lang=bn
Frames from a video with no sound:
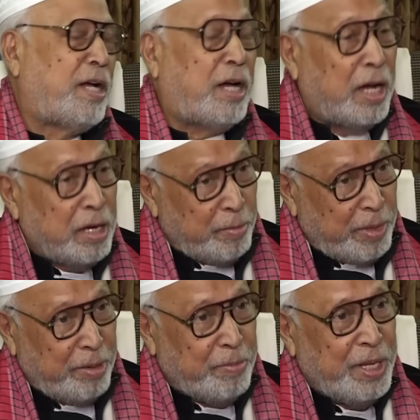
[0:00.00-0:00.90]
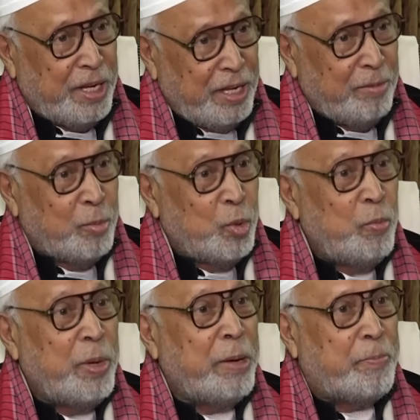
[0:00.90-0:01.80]
কানমে বিড়ি
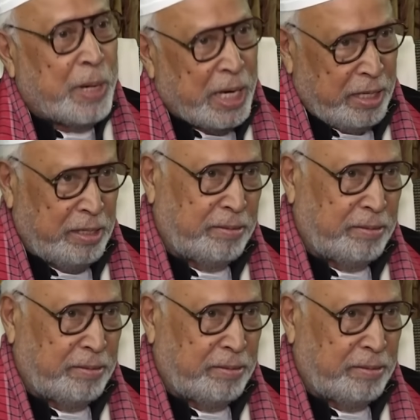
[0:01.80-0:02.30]
মুমে পান